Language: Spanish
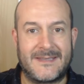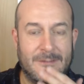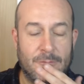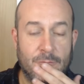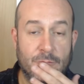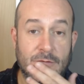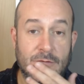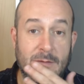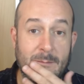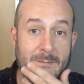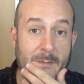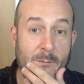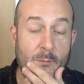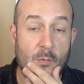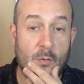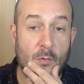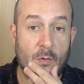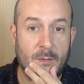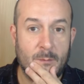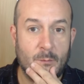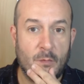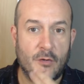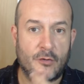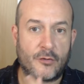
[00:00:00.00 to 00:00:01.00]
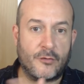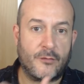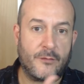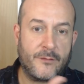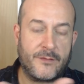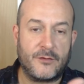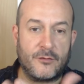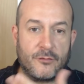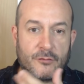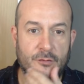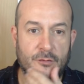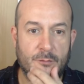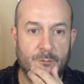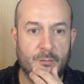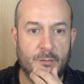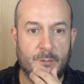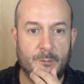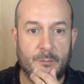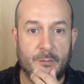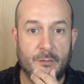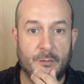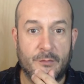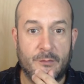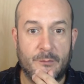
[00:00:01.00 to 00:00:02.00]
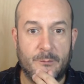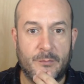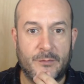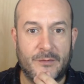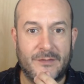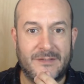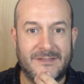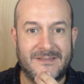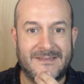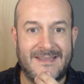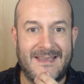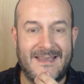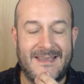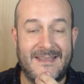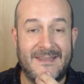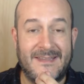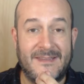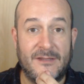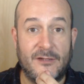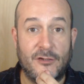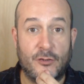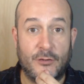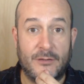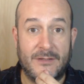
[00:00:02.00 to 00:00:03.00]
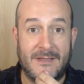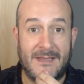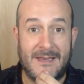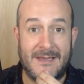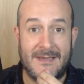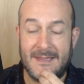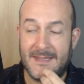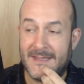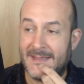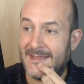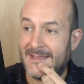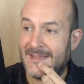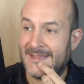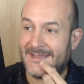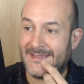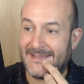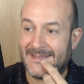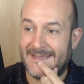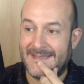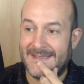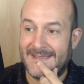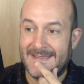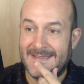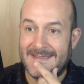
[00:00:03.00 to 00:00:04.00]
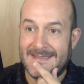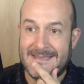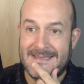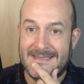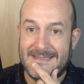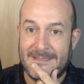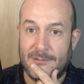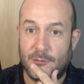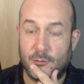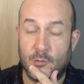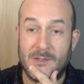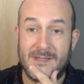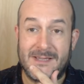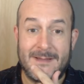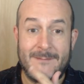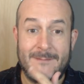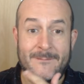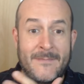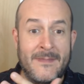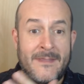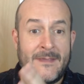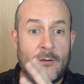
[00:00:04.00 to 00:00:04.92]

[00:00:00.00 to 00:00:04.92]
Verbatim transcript: son también muy, muy conocidos por, por esta editorial sueca.